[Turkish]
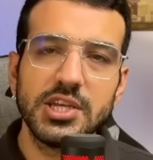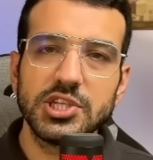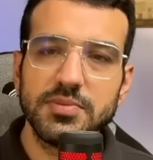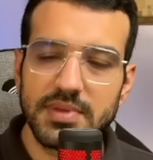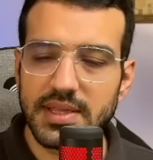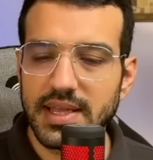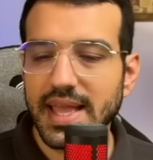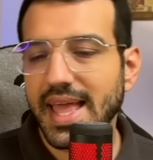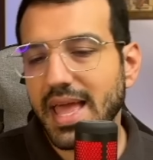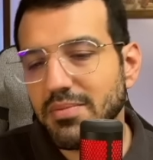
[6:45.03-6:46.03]
Şimdi
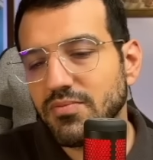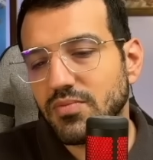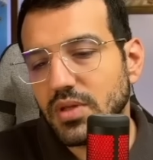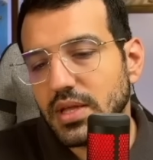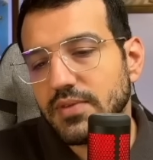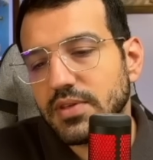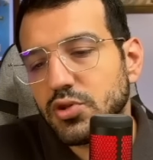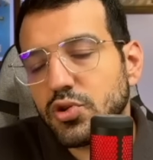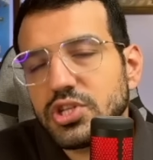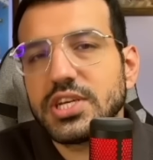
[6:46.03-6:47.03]
hem
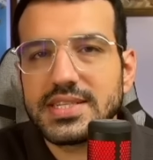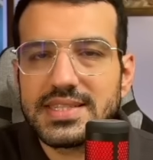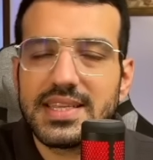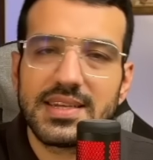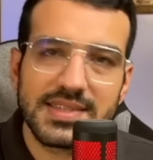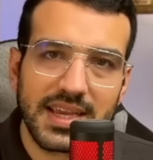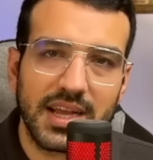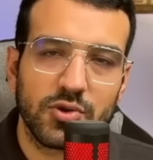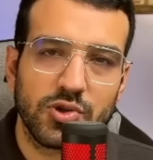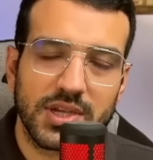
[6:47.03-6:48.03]
videonun içerisinde
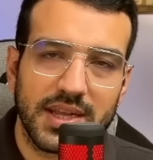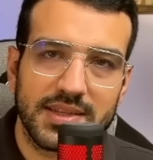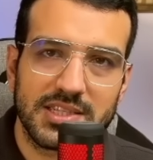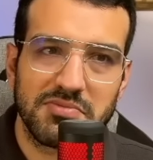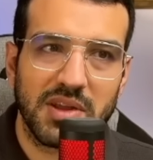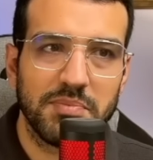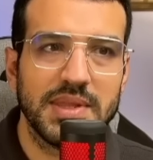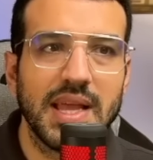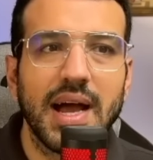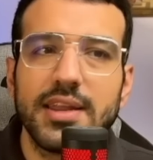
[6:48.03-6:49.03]
sekant kosekant kısım var.
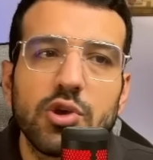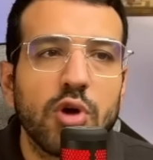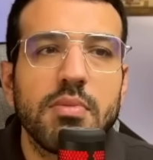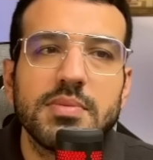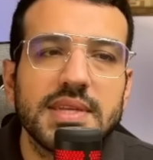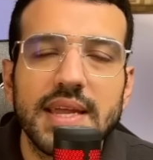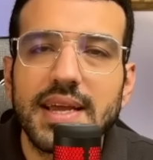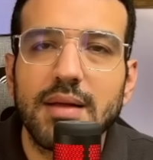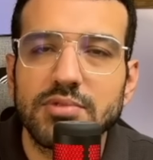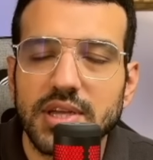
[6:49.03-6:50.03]
Bir daha hani görmemize gerek
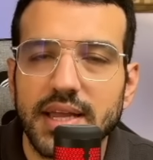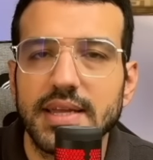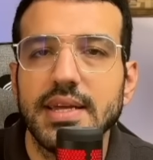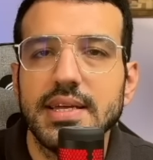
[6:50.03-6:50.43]
kalmayacak yani.